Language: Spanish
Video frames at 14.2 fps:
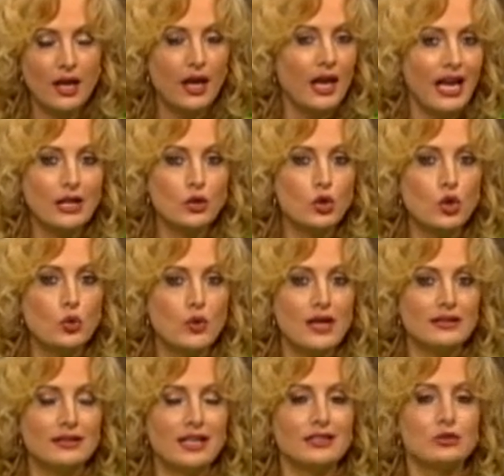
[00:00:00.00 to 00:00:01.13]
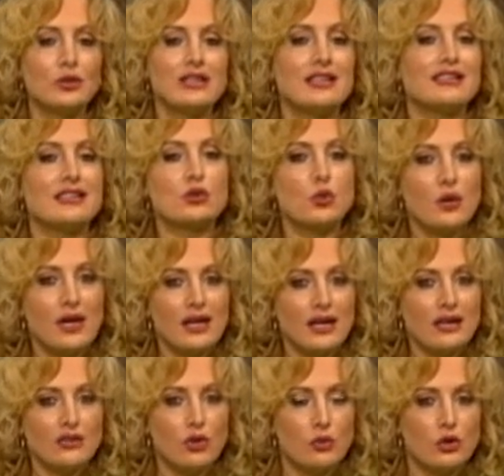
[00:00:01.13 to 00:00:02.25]
En Cuba, tanto en las
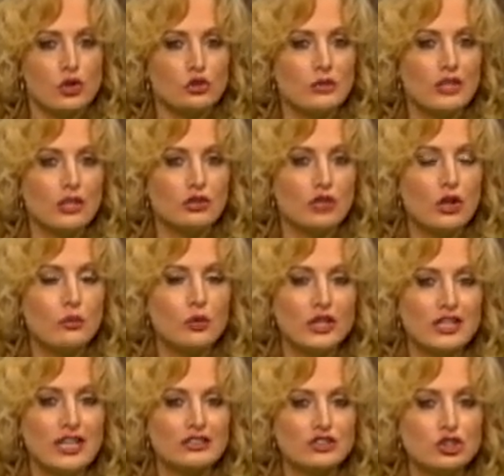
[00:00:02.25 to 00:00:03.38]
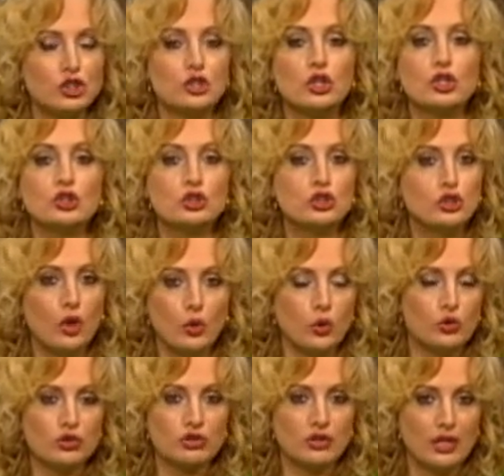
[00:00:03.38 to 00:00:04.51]
escuelas como en los medios de comunicación,
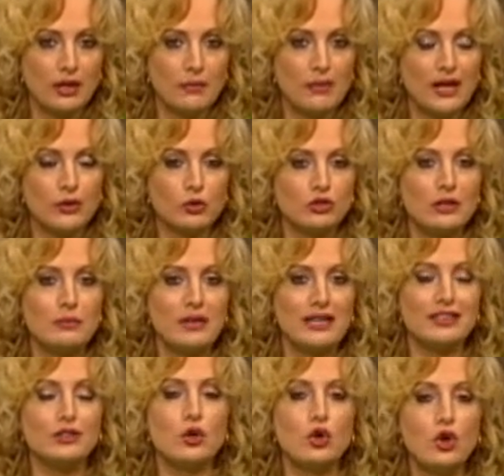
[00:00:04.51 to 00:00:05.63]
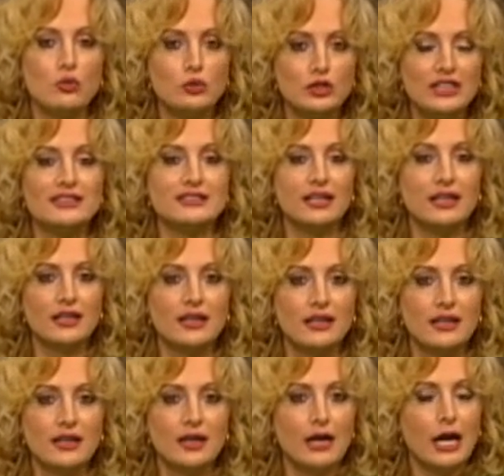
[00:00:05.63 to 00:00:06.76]
todos en manos del Partido Comunista,
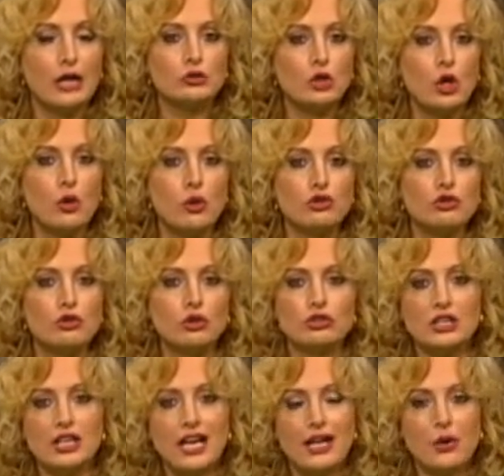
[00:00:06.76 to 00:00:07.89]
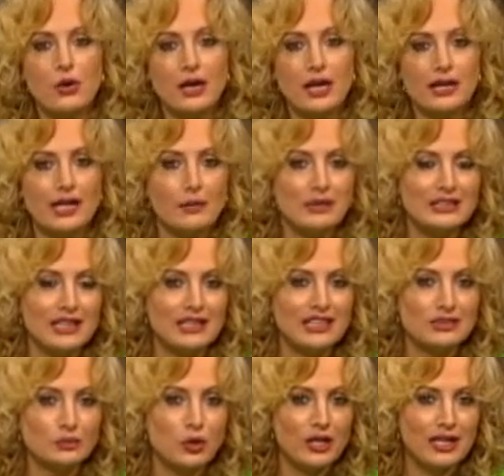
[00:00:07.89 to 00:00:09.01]
a todos nos dijeron que el
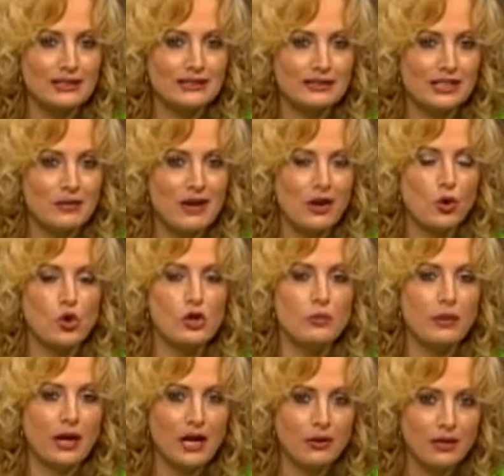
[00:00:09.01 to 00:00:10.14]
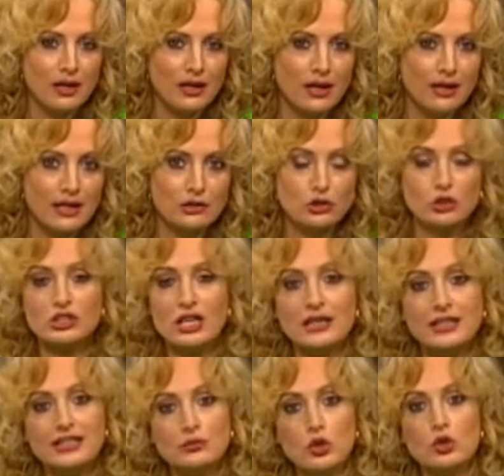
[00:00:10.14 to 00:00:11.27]
capitalismo era el sistema culpable de que el
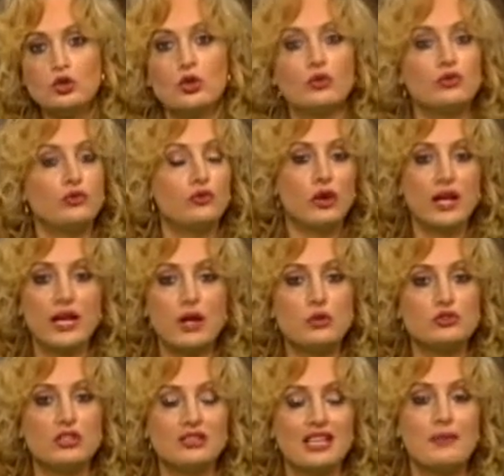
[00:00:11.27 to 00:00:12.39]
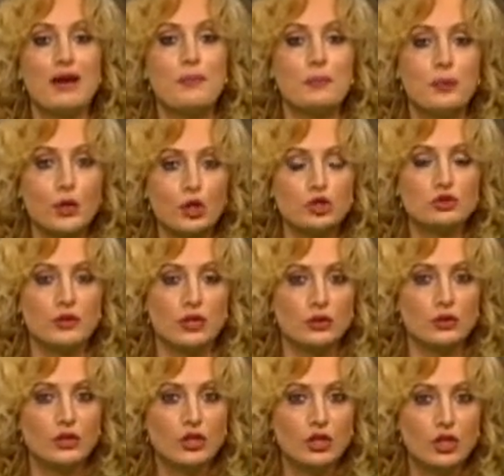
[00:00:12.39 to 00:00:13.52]
socialismo no fuera un sistema próspero.
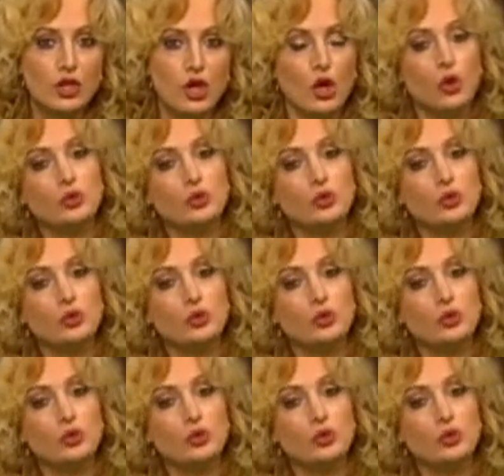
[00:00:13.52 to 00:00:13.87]
Un